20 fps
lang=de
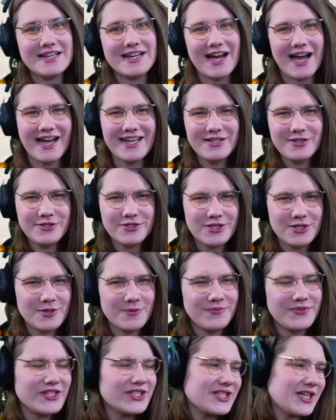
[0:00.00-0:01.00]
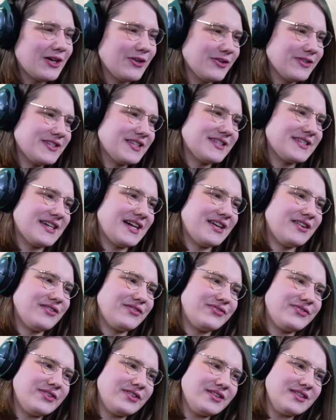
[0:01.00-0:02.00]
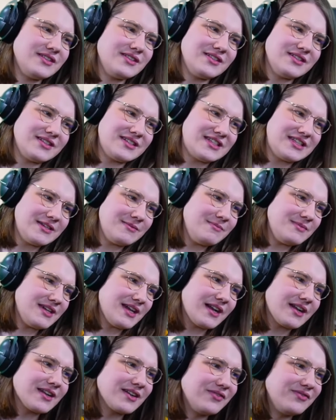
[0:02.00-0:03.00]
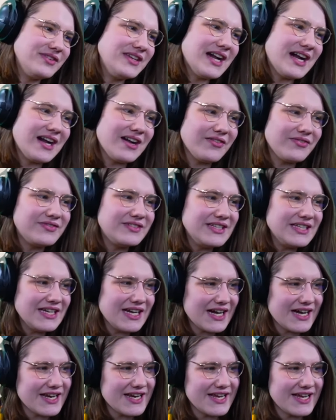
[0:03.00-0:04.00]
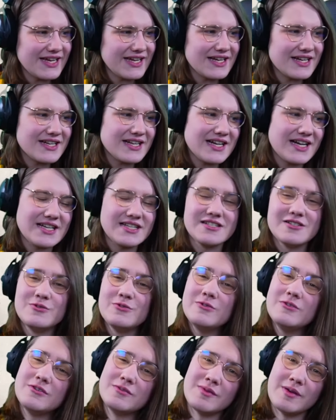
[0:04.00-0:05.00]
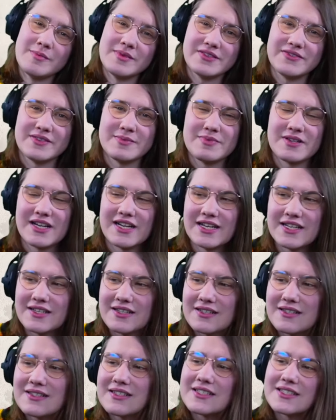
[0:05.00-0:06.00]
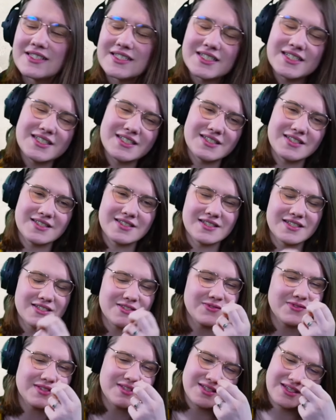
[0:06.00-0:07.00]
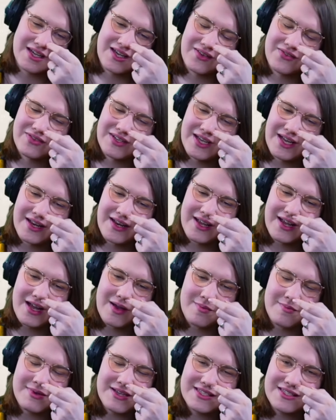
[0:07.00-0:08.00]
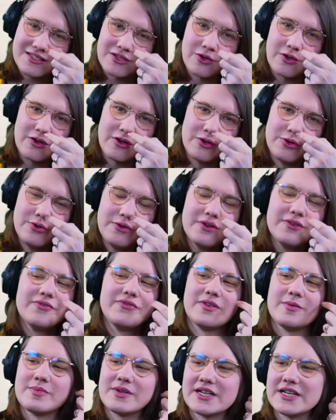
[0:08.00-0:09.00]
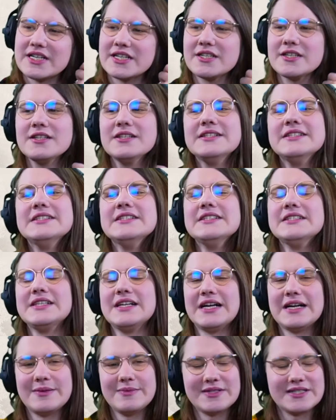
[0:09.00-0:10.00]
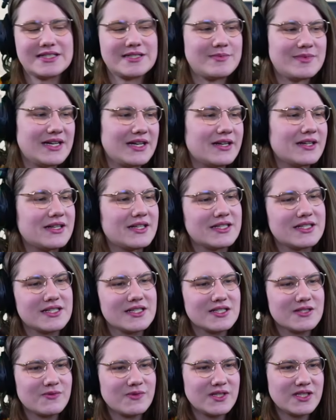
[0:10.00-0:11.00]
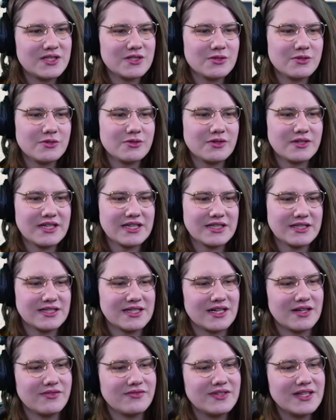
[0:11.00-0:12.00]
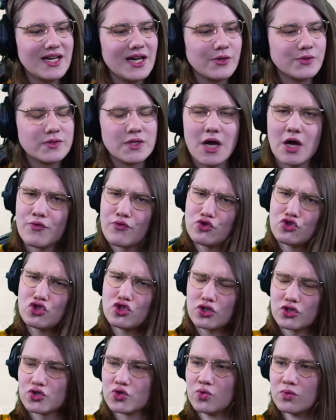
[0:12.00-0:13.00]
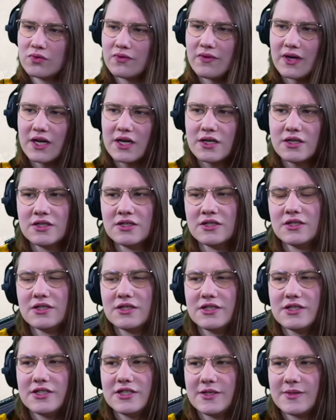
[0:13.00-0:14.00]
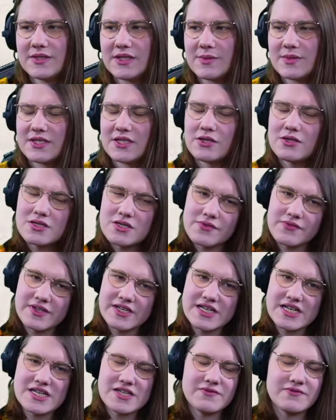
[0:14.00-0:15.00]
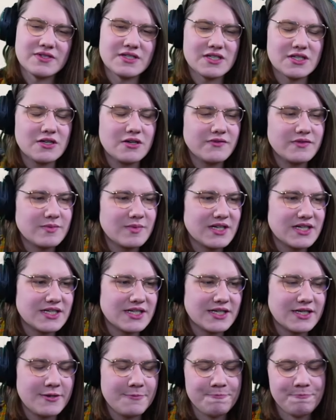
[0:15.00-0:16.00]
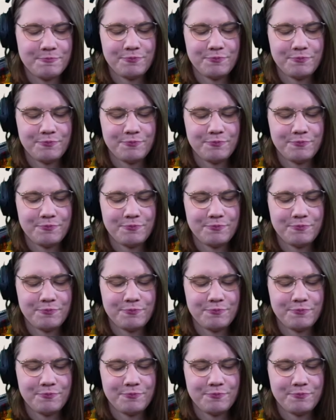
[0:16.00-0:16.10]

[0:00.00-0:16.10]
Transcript: Hi YouTube, wir schauen uns jetzt an von Tim Jacken, wie AfD-Anhänger gerade Lügen über mich verbreiten. Tatsächlich ist das, was AfD-Anhänger am besten können, Lügen verbreiten. Aber Tim Jacken hat ja das Video gegen die AfD rausgehauen, was ganz gut war. Ähm, da habe ich ja auch drauf reagiert, finde ich auch auf dem Kanal.